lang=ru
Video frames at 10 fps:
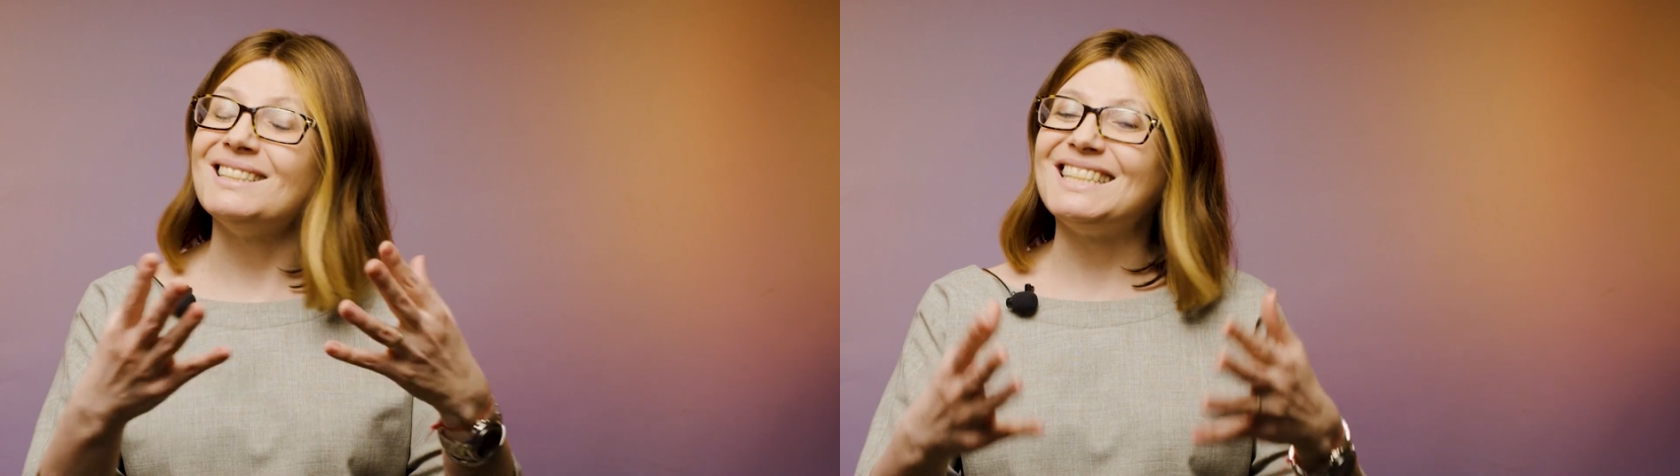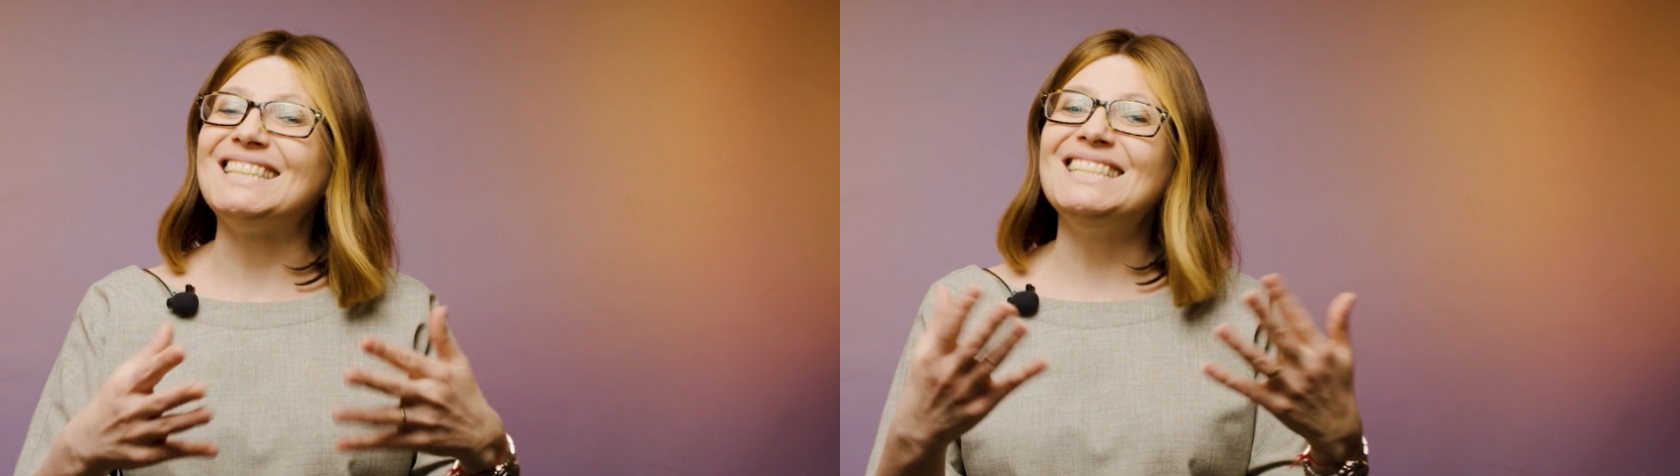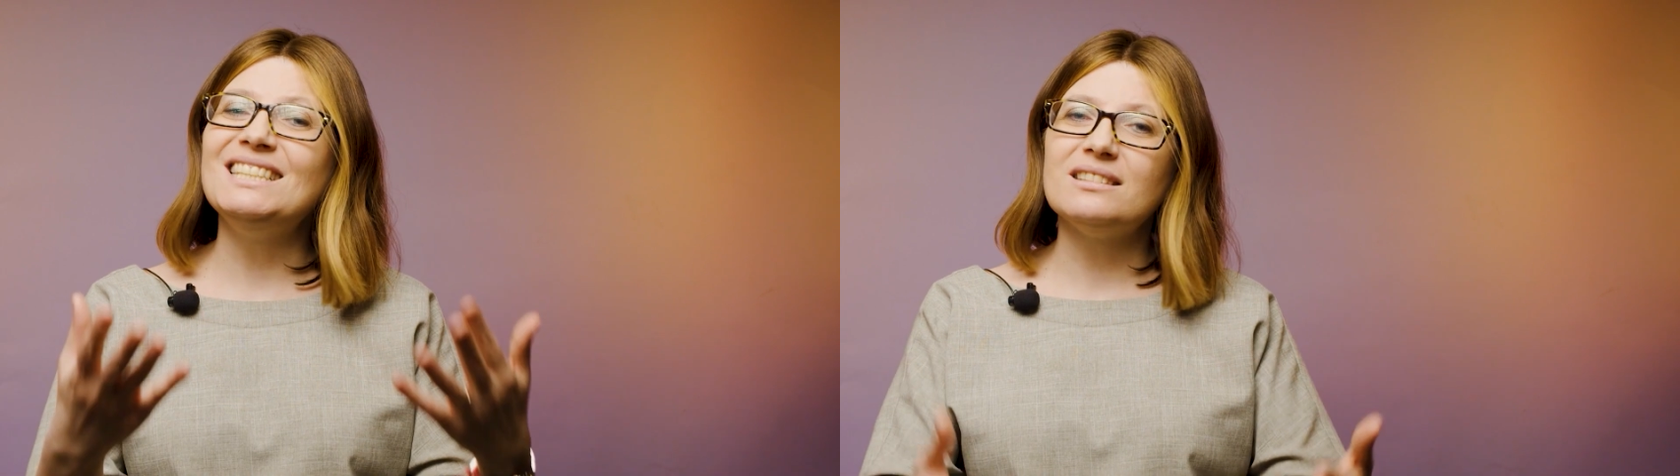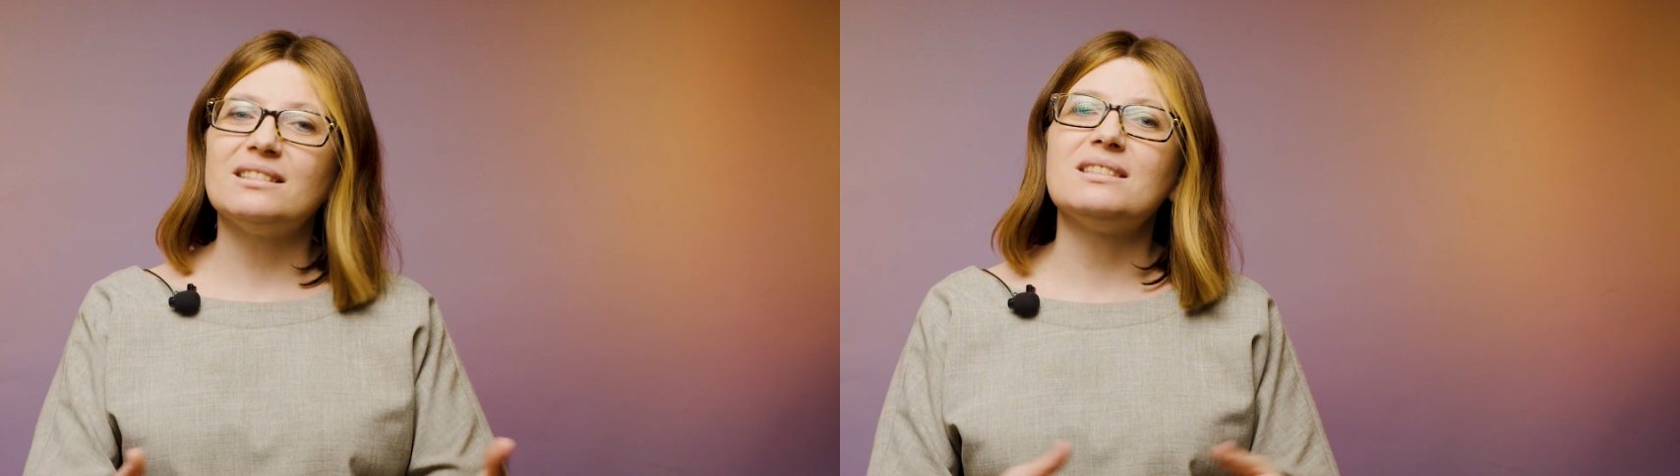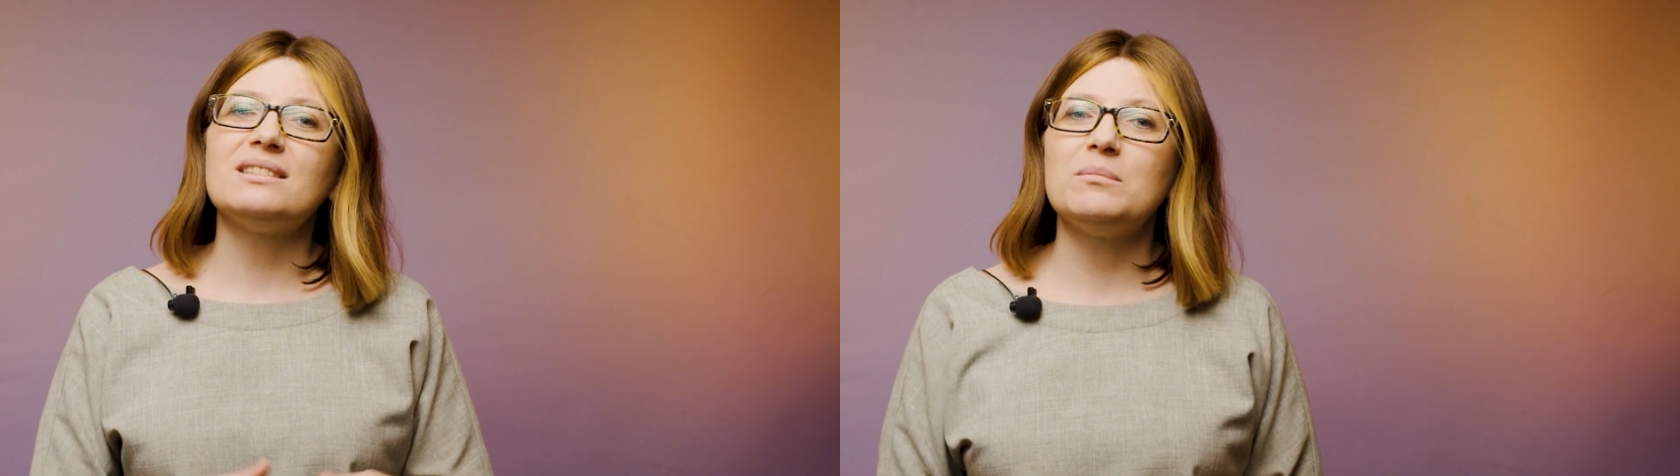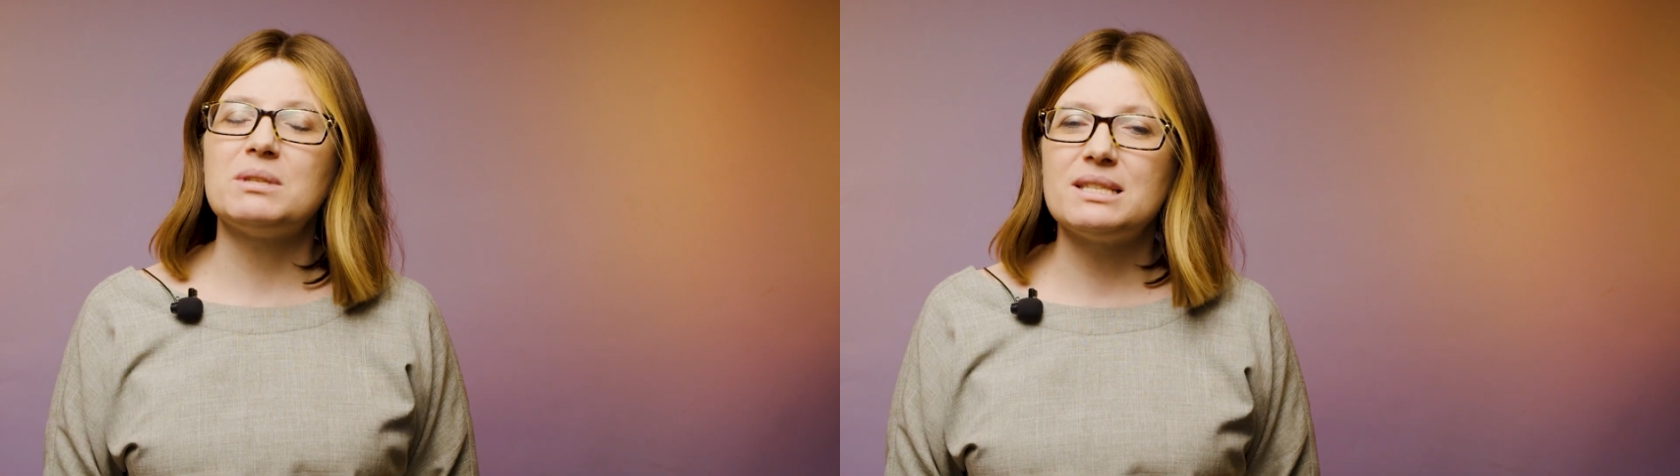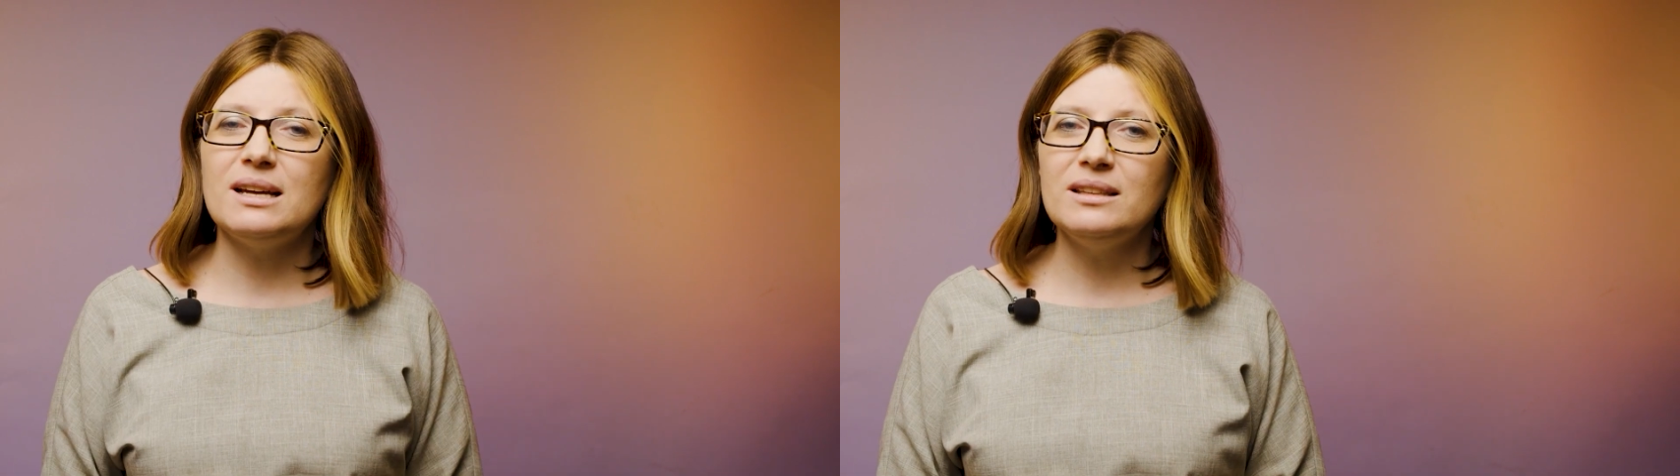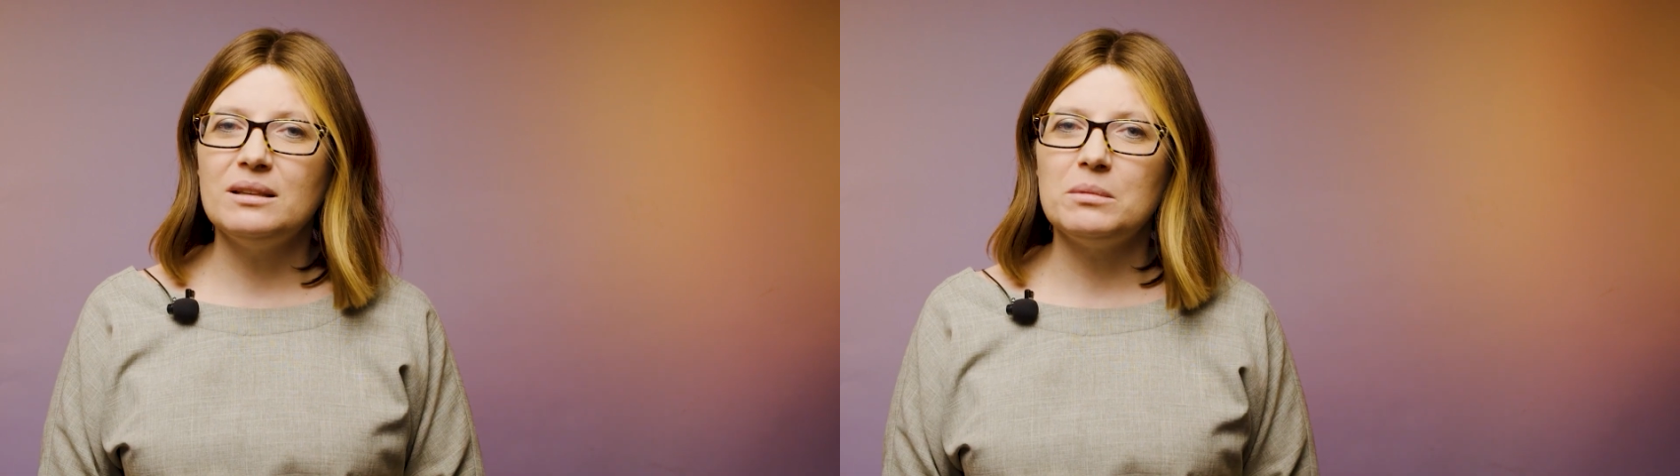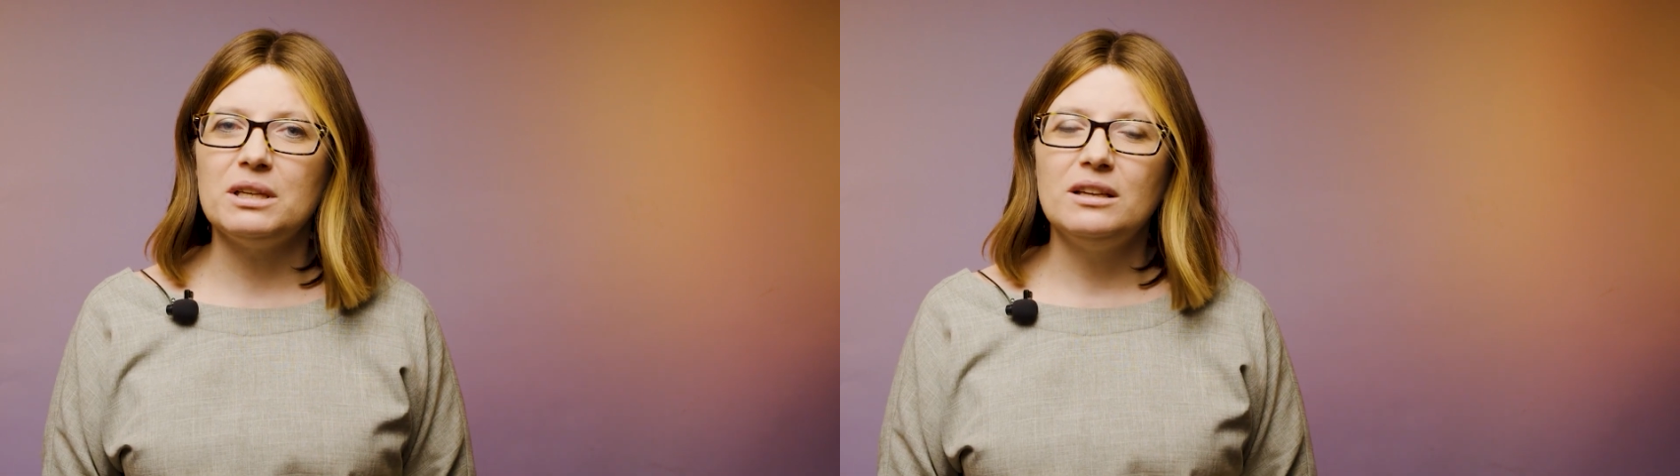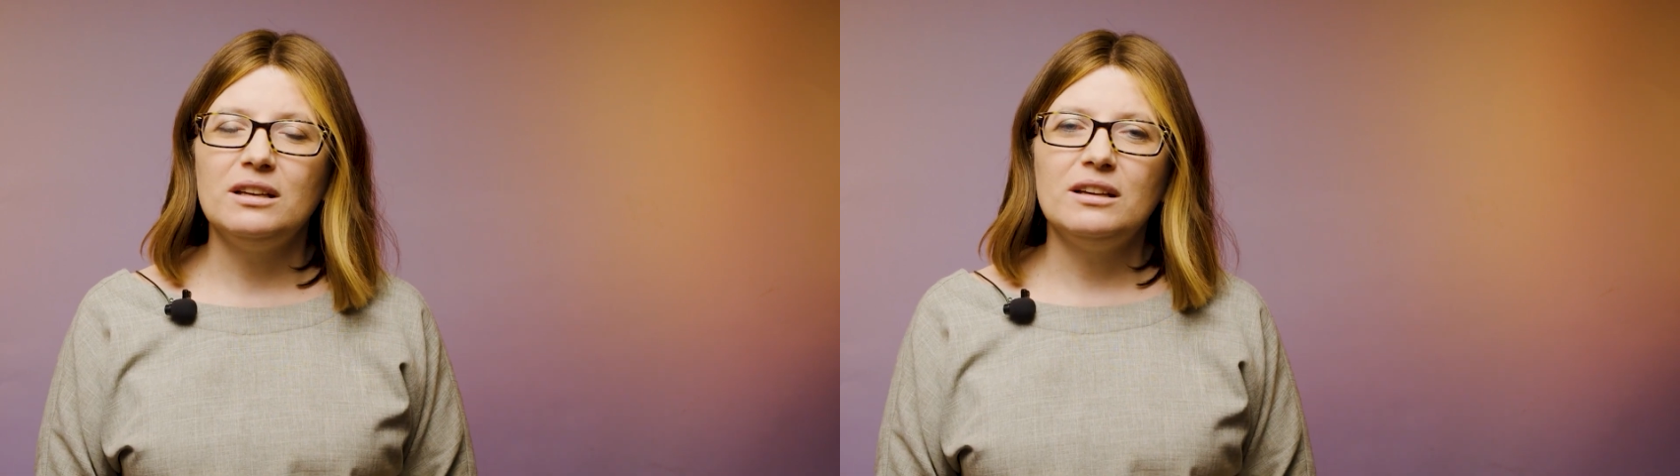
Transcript: соединить это с теми знаниями,